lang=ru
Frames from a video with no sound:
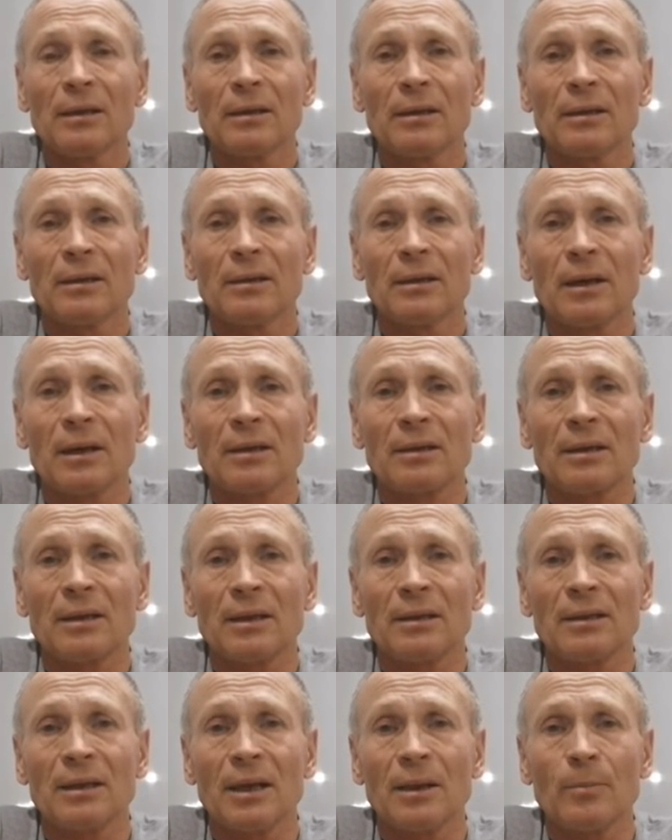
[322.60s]
э,
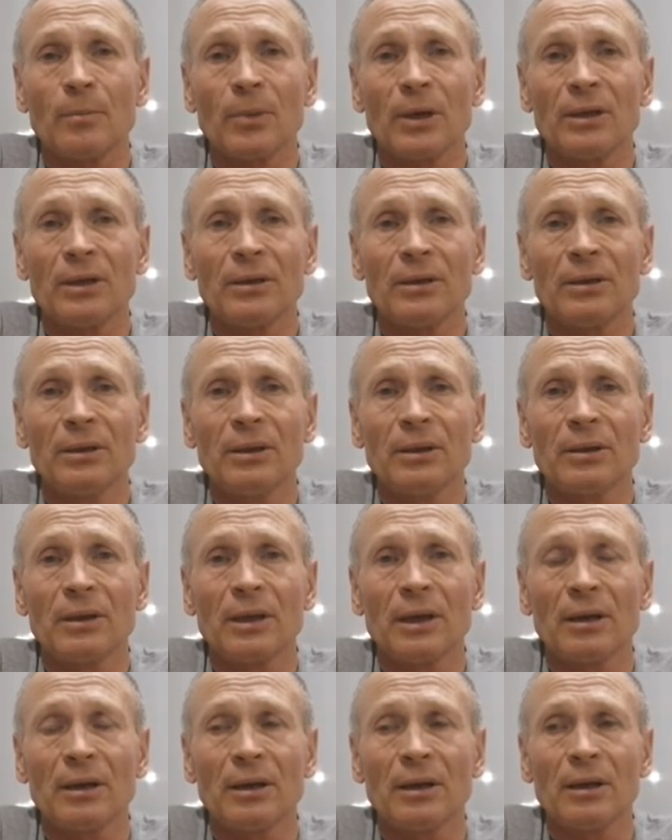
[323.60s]
рассказать, пояснить,
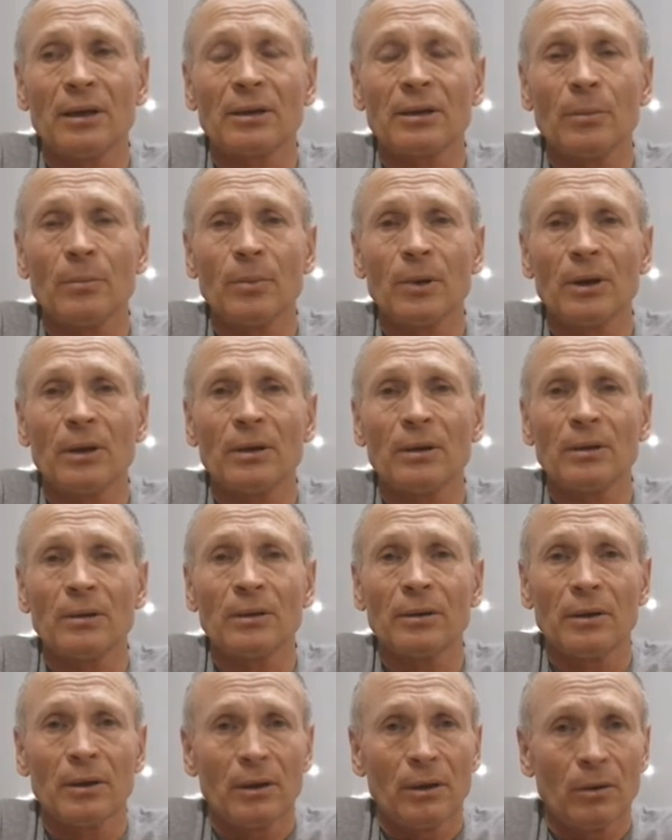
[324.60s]
как говорится,
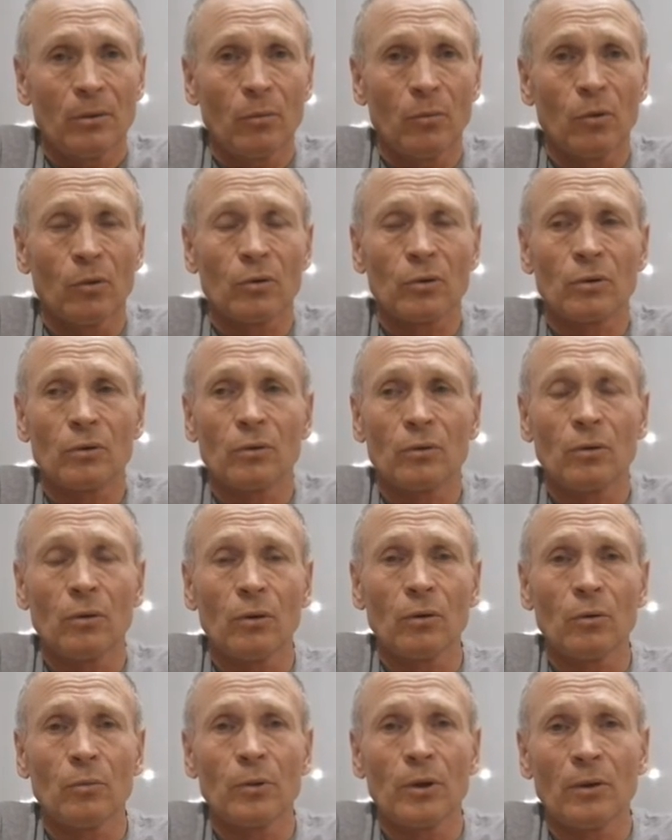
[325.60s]
по мужу
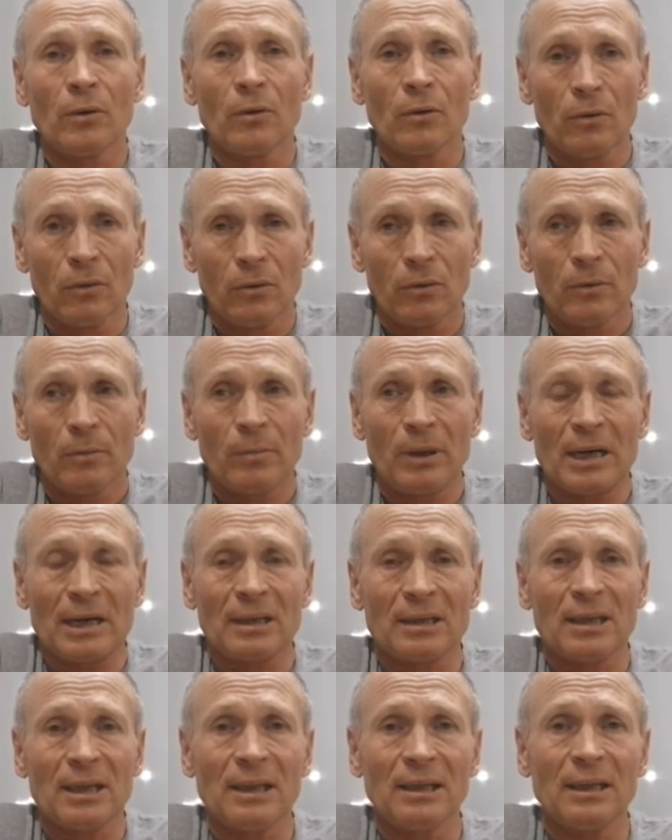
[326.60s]
Голубеву
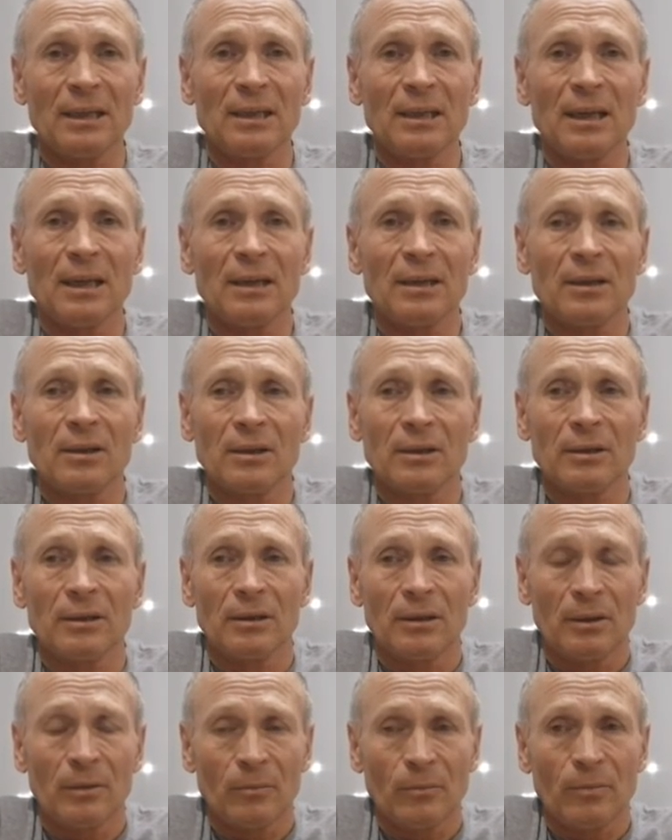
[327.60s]
показания дать.
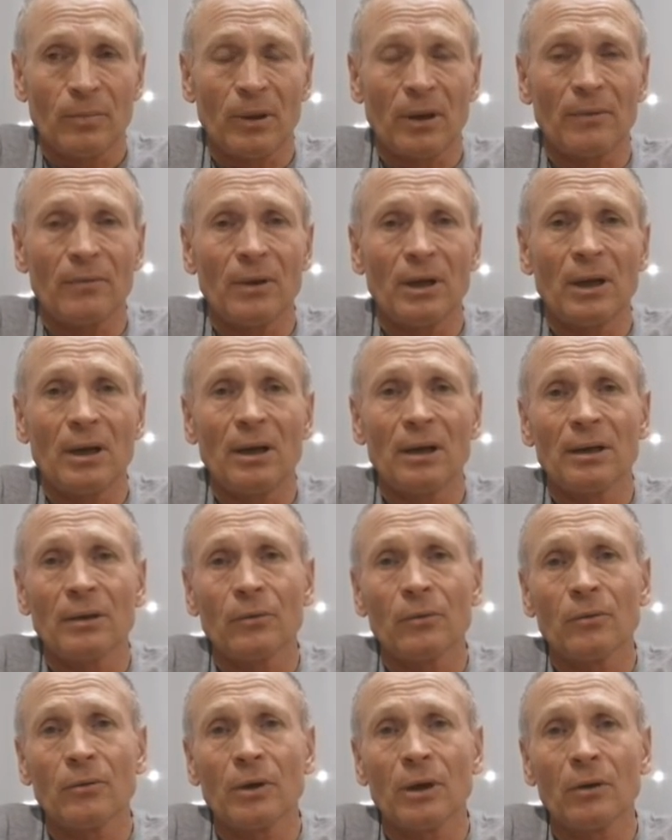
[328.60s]
Проверили
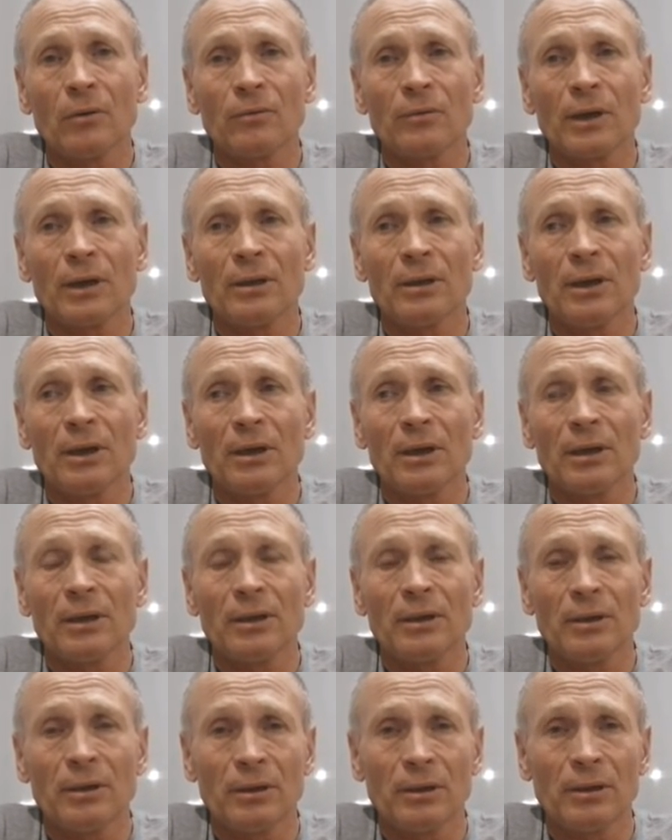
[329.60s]
уголовное дело
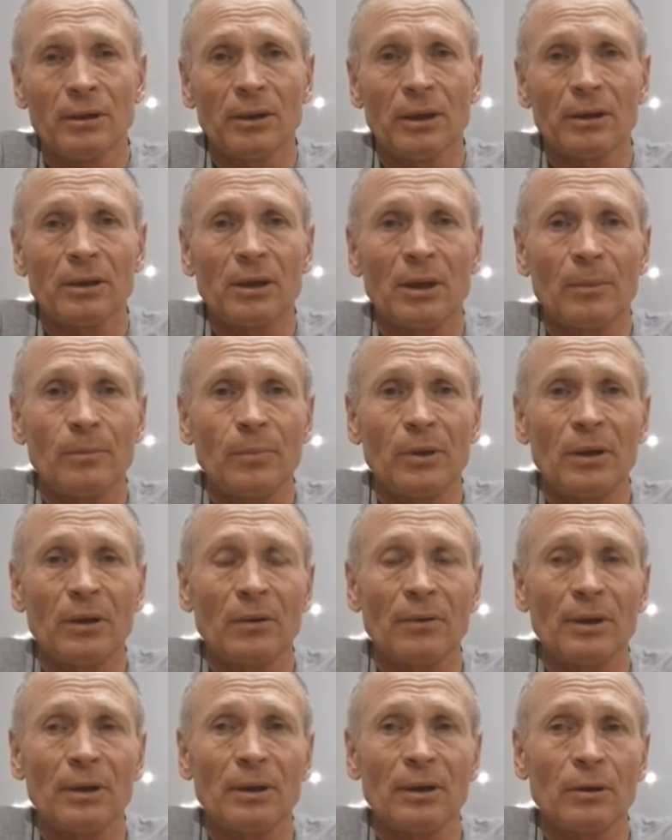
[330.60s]
и
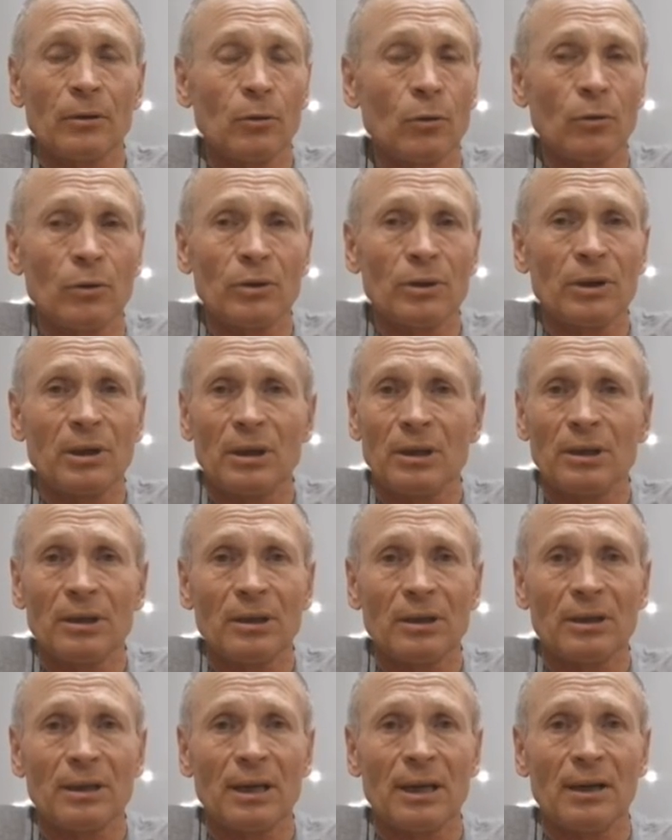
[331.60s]
откопировали, кто из них,
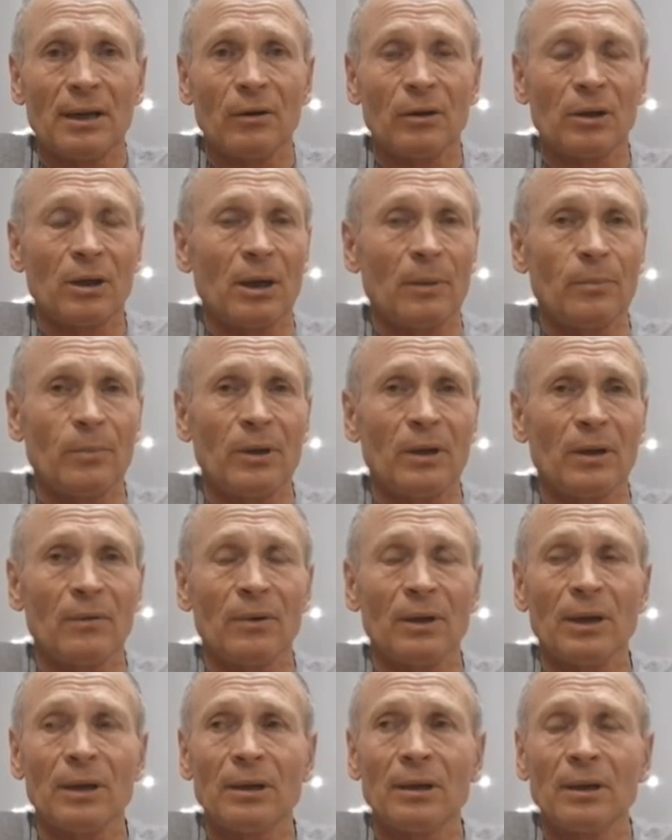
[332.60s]
не знаю,
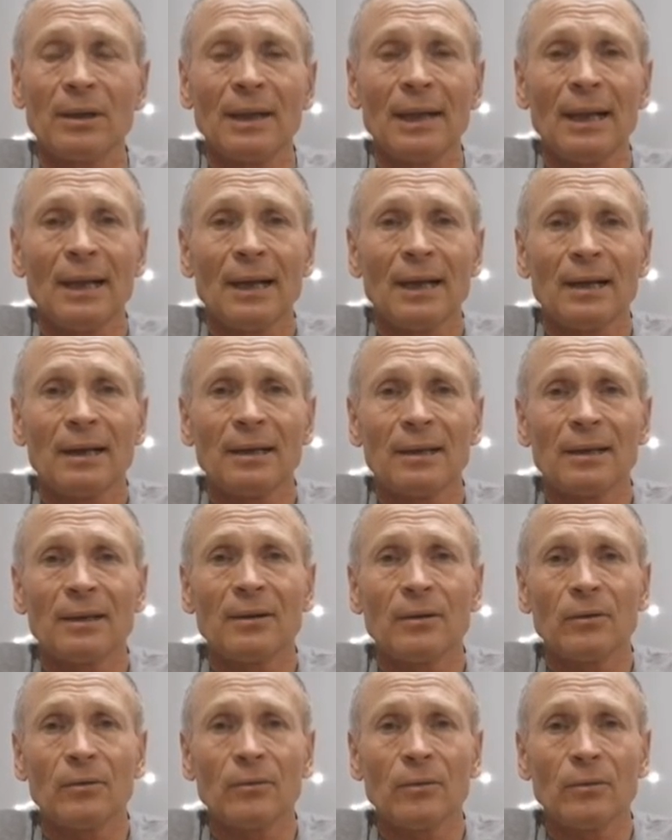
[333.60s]
откопировали э,